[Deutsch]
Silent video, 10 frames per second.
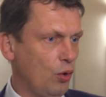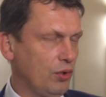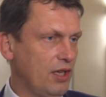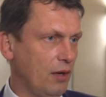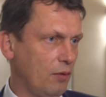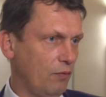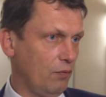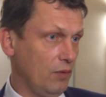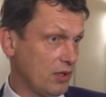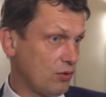Und hier
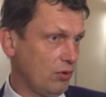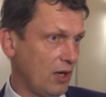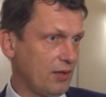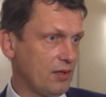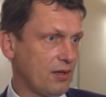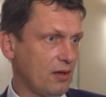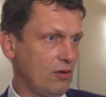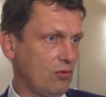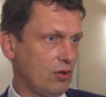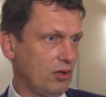ist nun
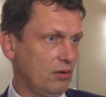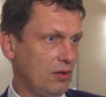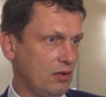Landesregierung und